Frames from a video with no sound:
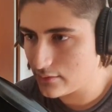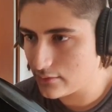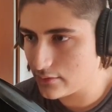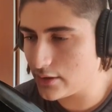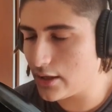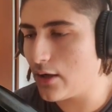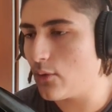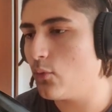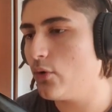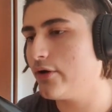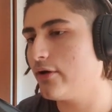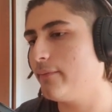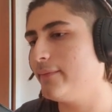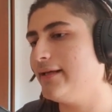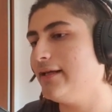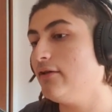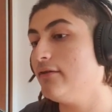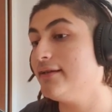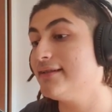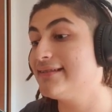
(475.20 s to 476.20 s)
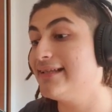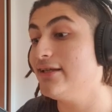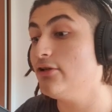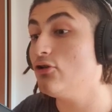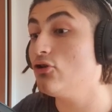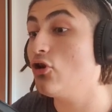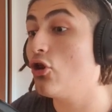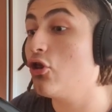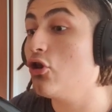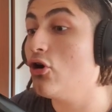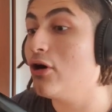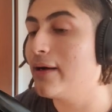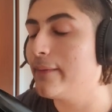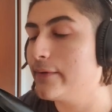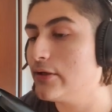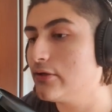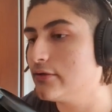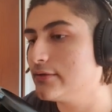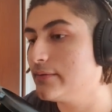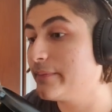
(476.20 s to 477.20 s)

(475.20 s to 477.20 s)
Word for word: No, bueno, mirá dónde salieron los dos, amigos.